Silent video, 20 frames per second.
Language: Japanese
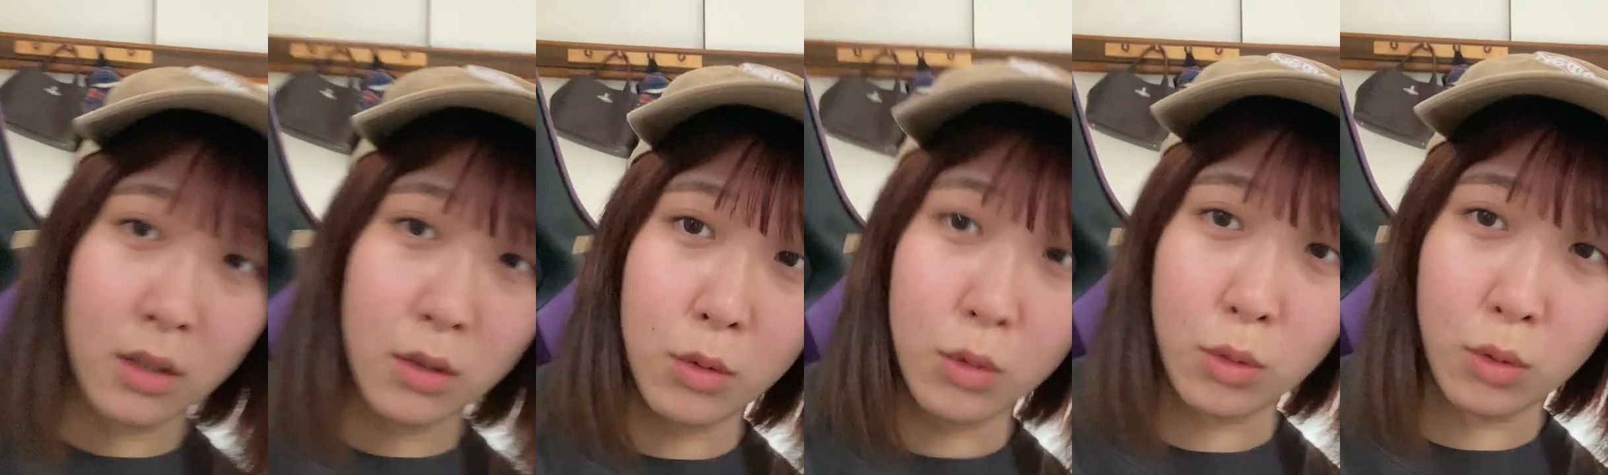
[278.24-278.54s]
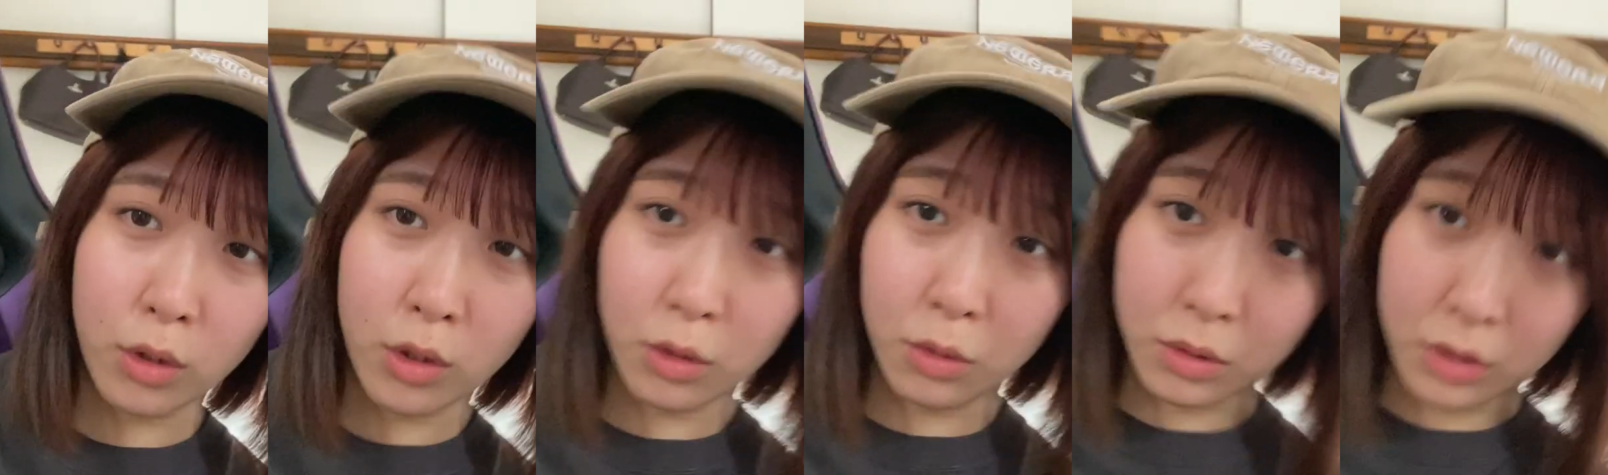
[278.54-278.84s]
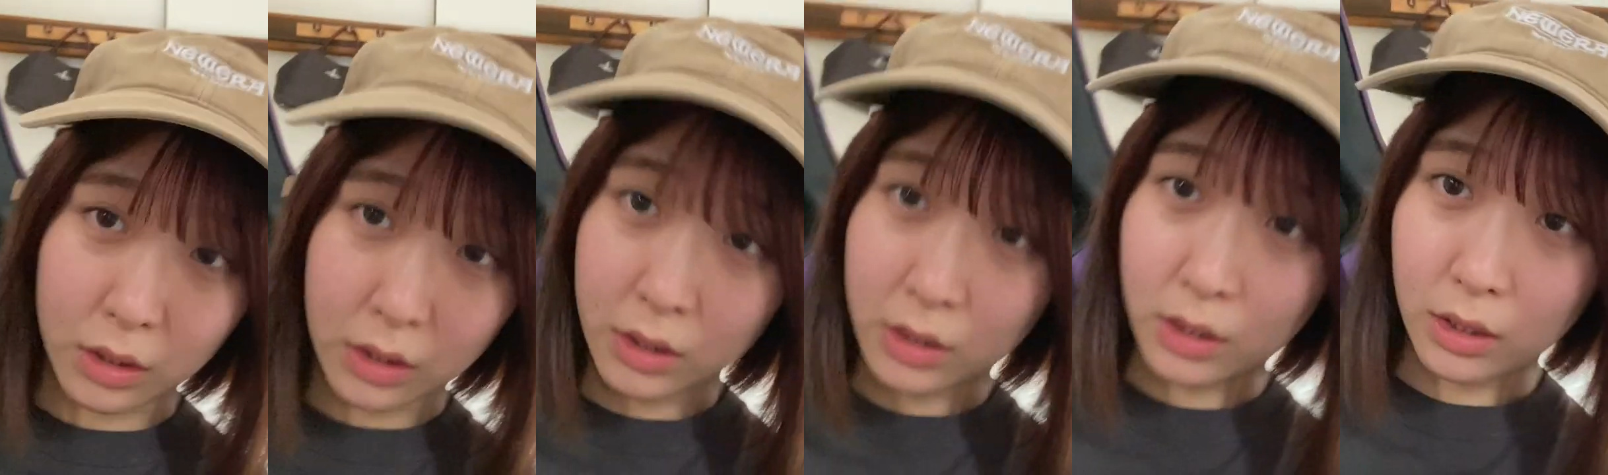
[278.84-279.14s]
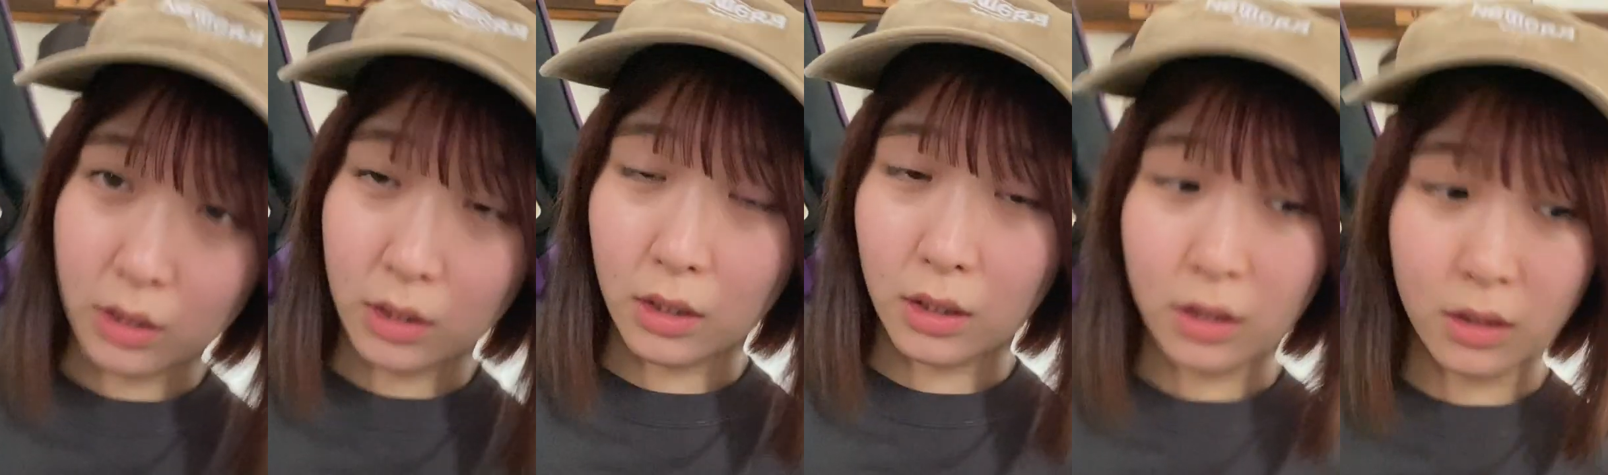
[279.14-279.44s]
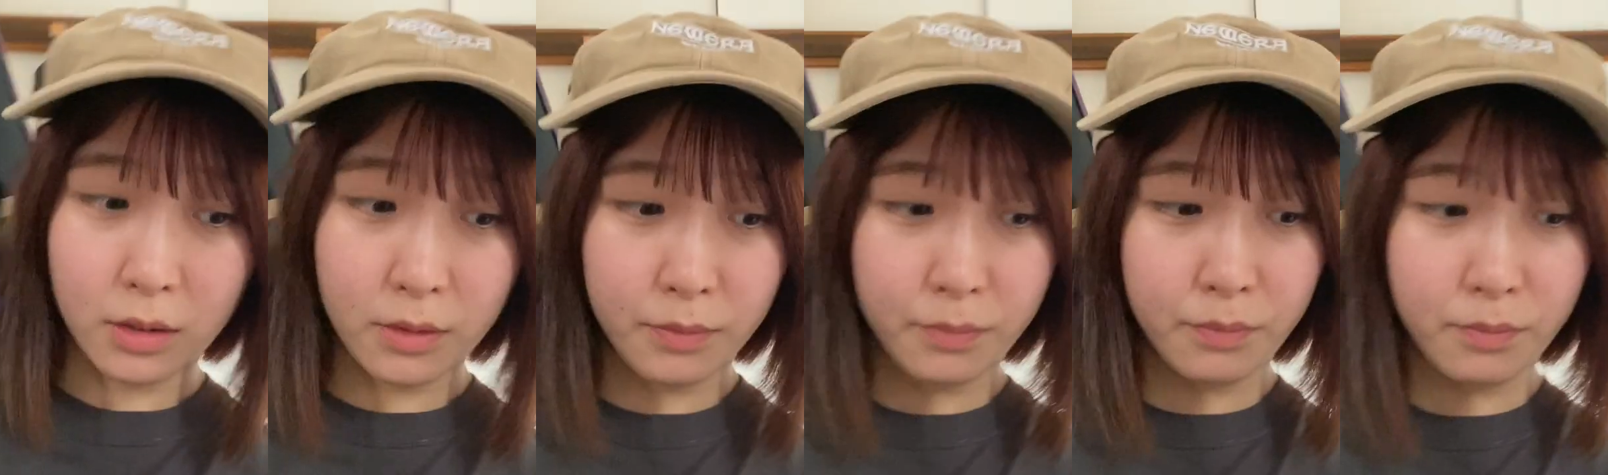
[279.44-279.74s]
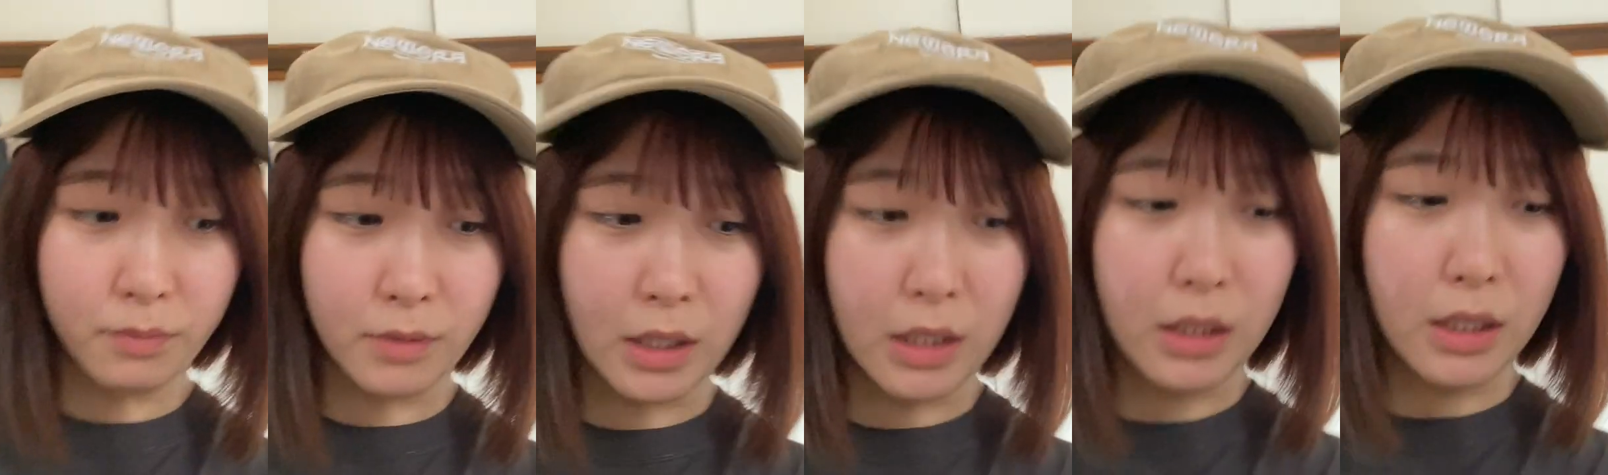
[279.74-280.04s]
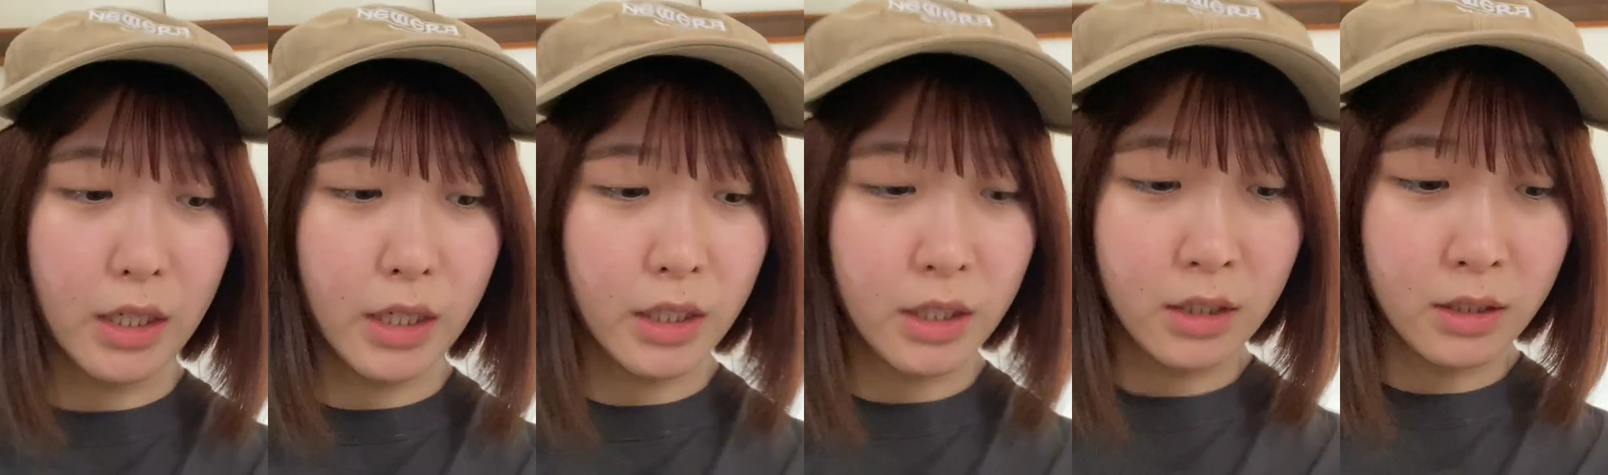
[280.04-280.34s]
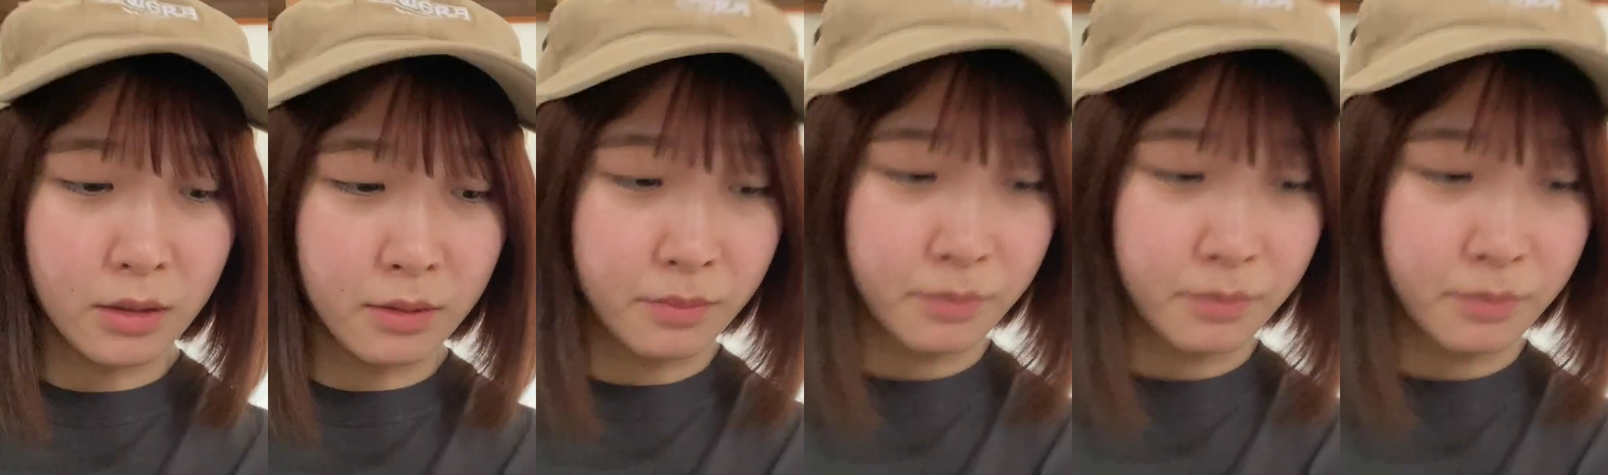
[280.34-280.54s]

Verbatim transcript: 動きをさしてさ、なんだい